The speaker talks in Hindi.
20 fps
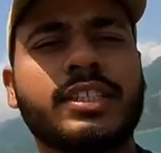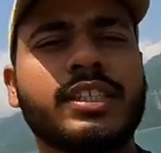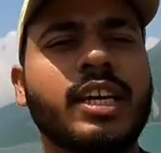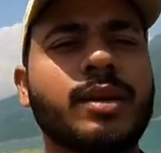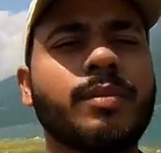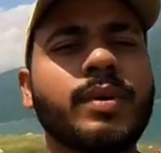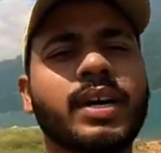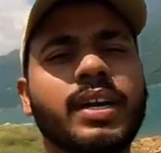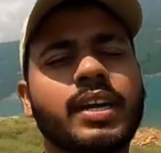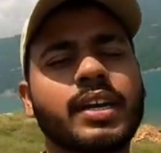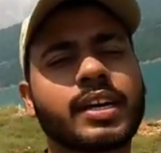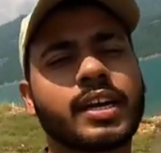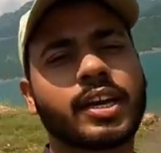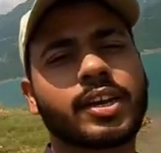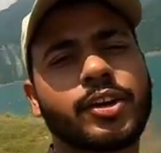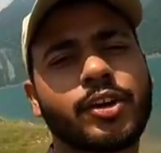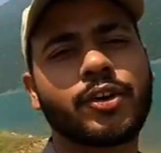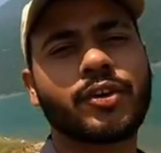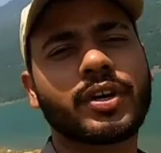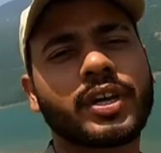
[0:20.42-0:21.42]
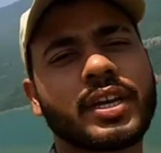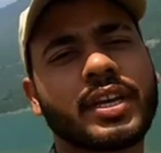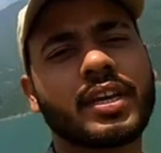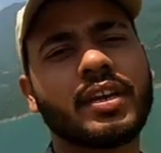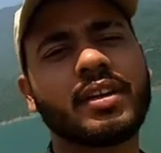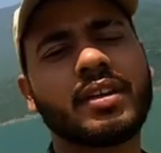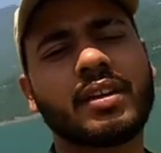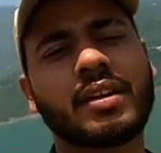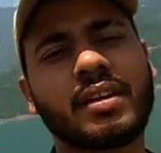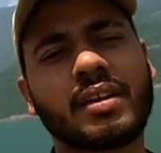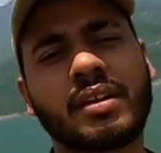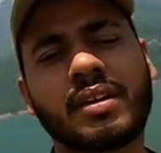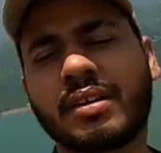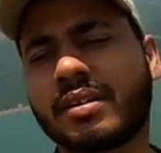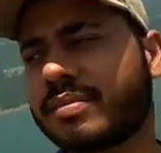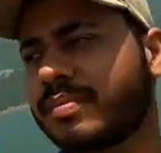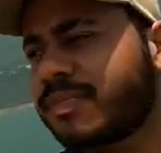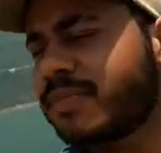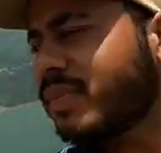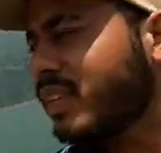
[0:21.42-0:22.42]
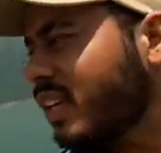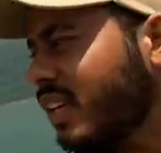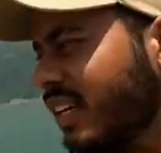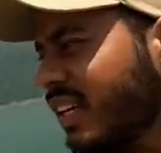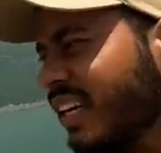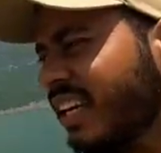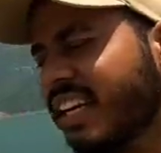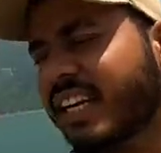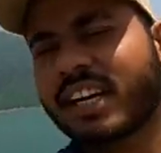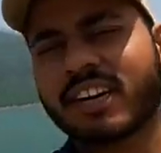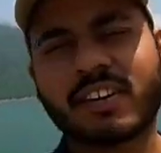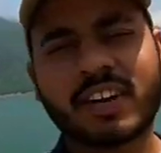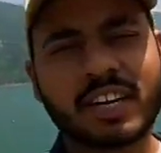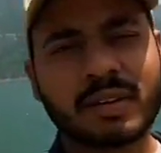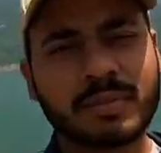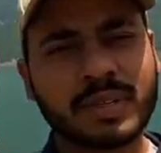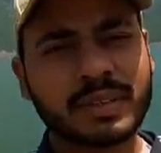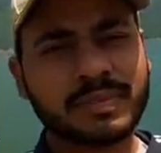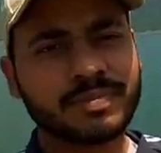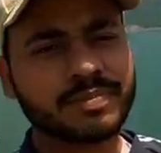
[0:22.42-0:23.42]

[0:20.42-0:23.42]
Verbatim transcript: टाइम आ रखा है न्यू टीरी टीरी गढ़वाल में